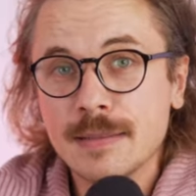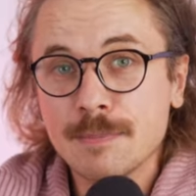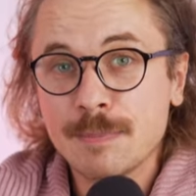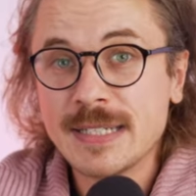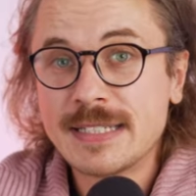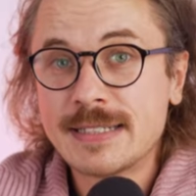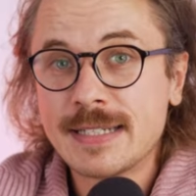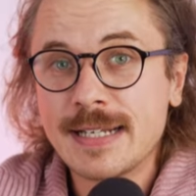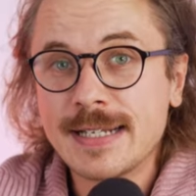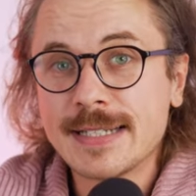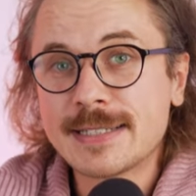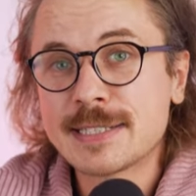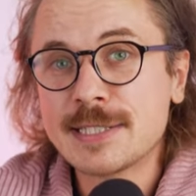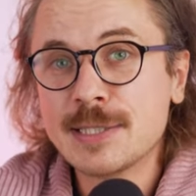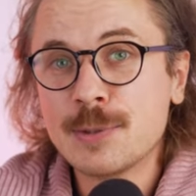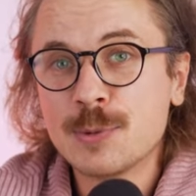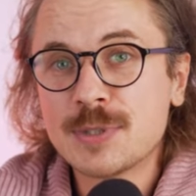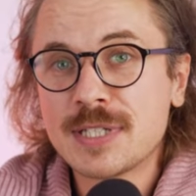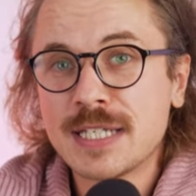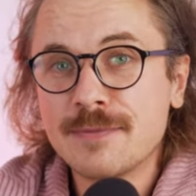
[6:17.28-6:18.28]
Mit der letzten
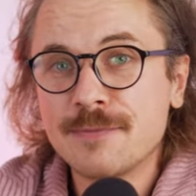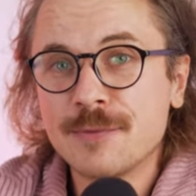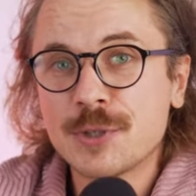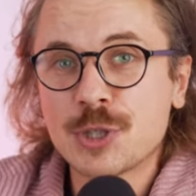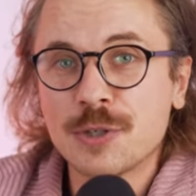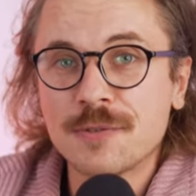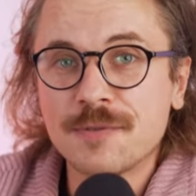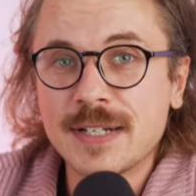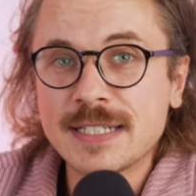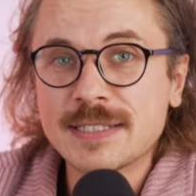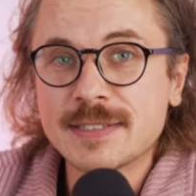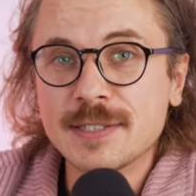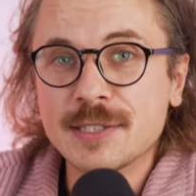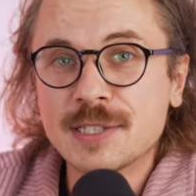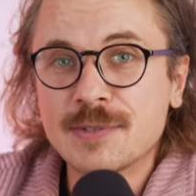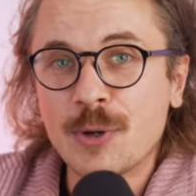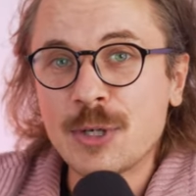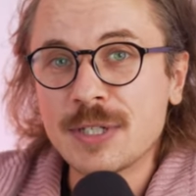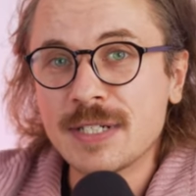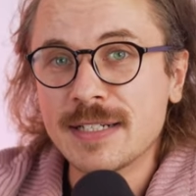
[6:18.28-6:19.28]
News heben wir schon fast
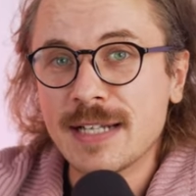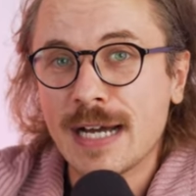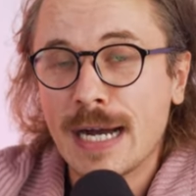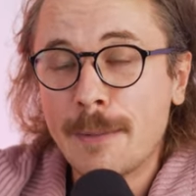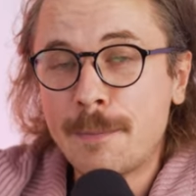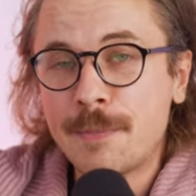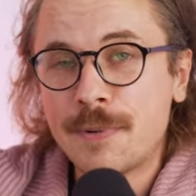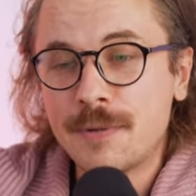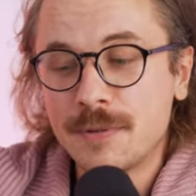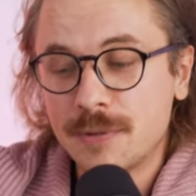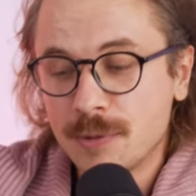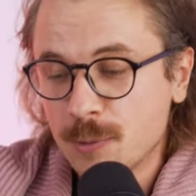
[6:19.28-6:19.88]
ins Wochenende ab.